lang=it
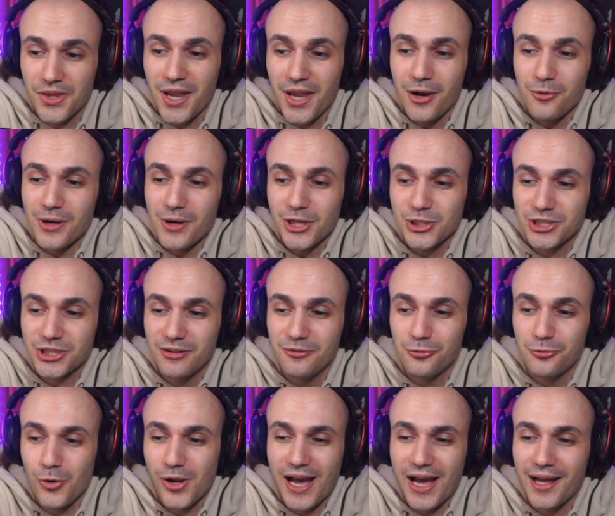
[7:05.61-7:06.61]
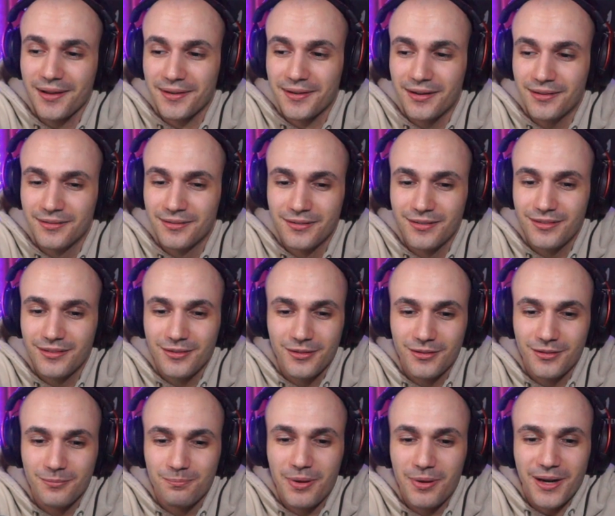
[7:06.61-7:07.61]
È un'ascia infuocata.
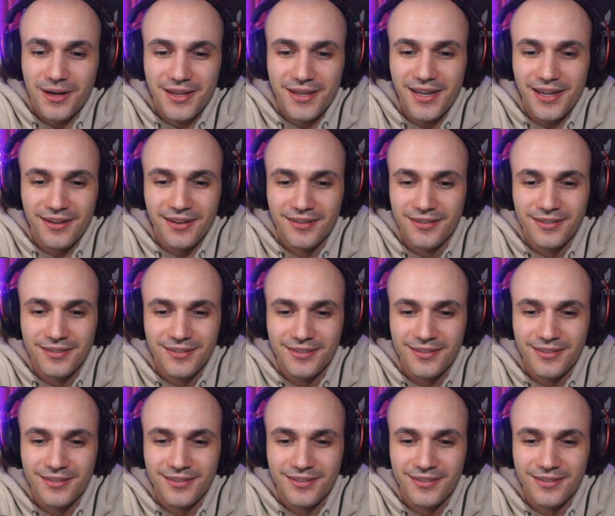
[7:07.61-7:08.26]
Perché?